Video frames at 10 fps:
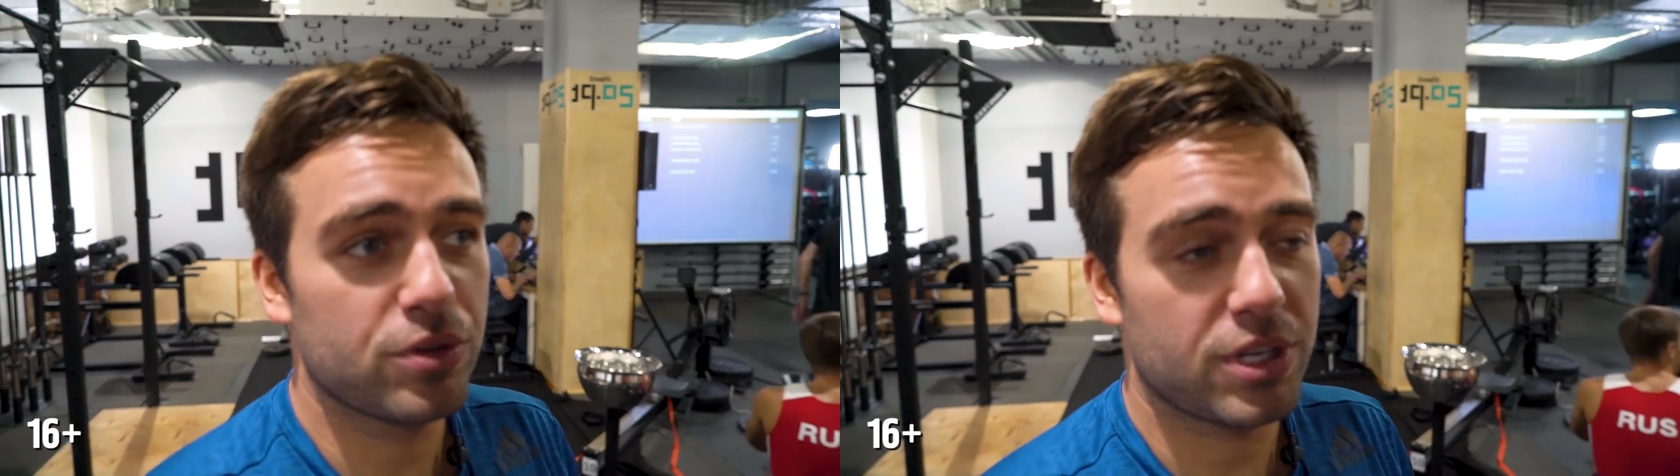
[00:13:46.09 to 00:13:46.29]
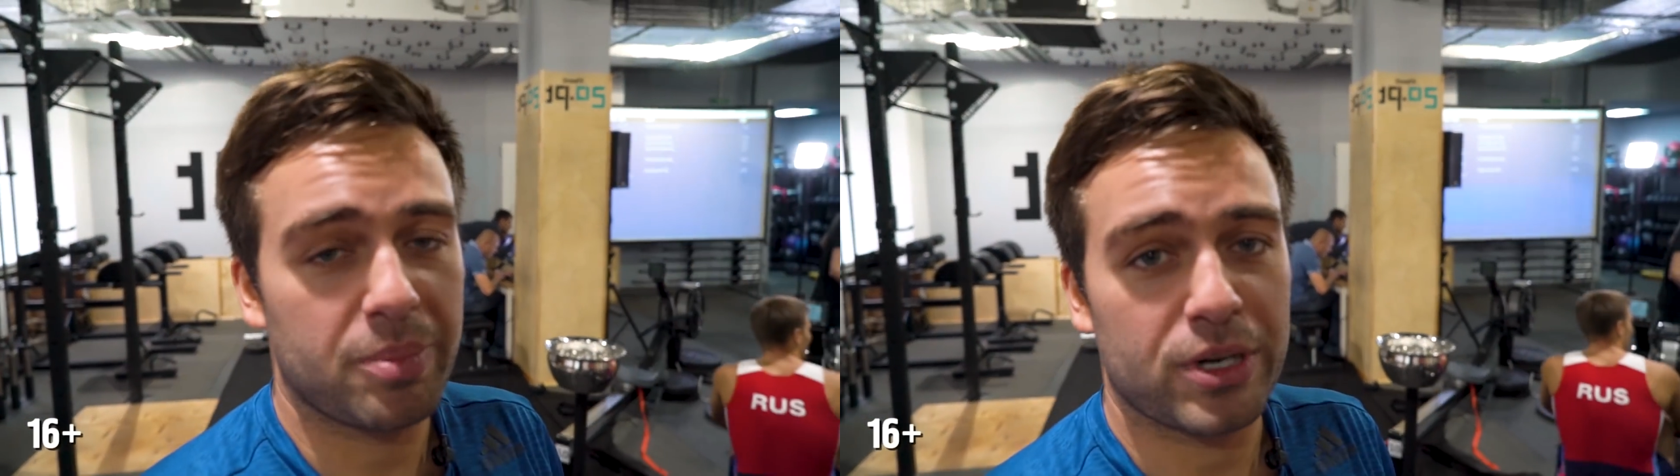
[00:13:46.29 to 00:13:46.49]

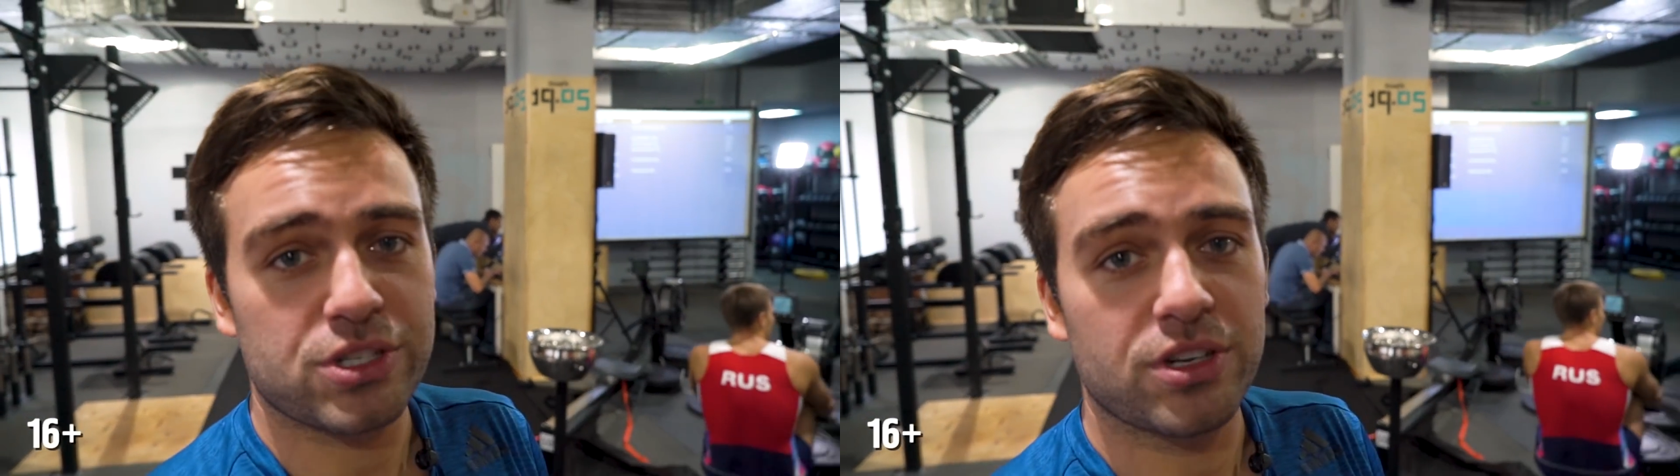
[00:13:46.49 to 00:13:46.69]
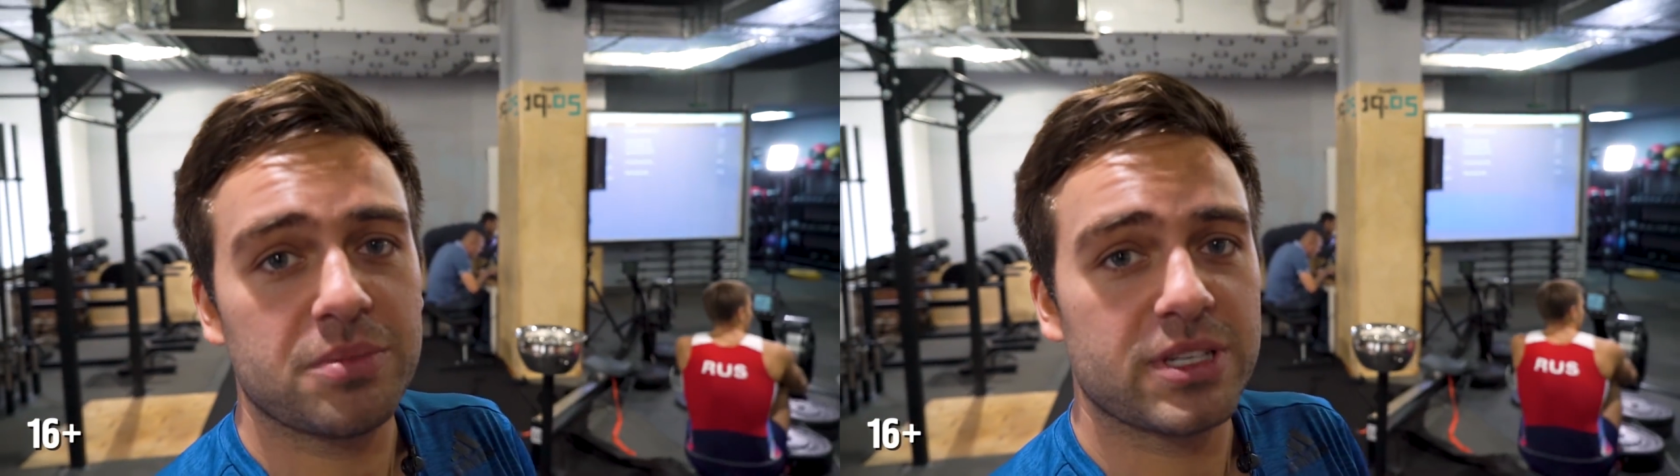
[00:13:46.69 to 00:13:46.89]
утро
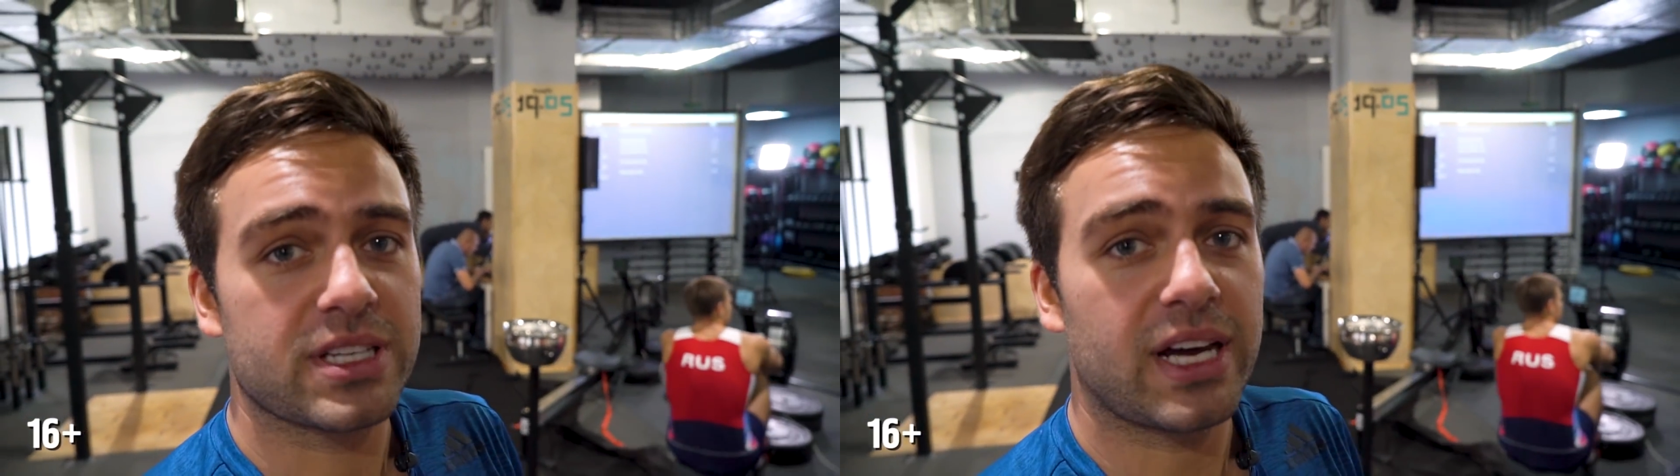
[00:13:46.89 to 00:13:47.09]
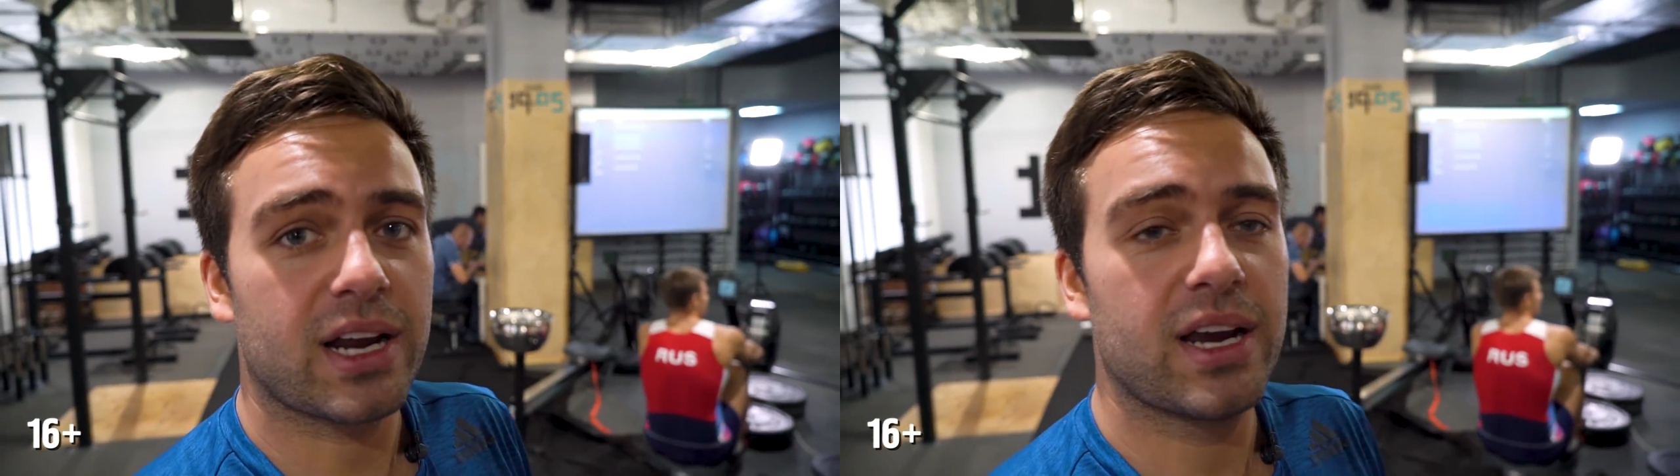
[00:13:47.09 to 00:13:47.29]
прошло
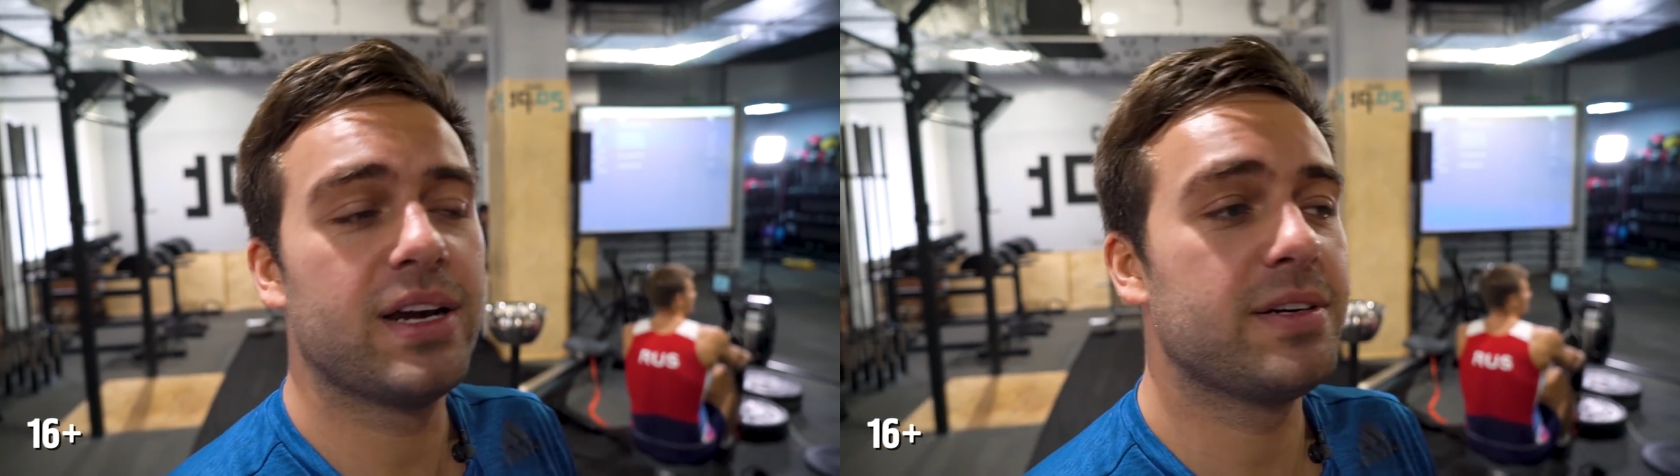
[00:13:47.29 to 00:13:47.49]
именно так.